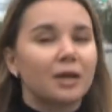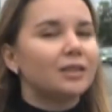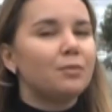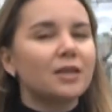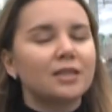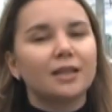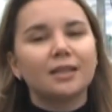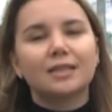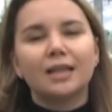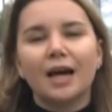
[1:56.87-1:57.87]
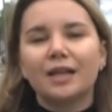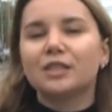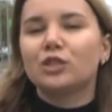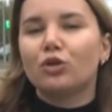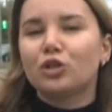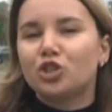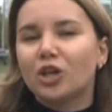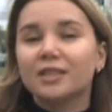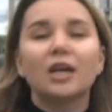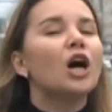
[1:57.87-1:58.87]
от небесной канцелярии стоит
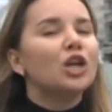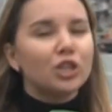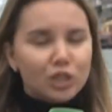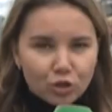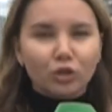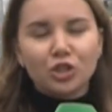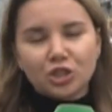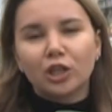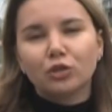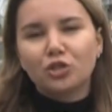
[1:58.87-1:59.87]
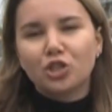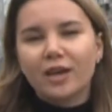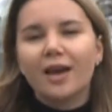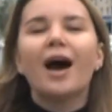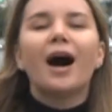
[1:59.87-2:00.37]
ждать не солнечных лучей,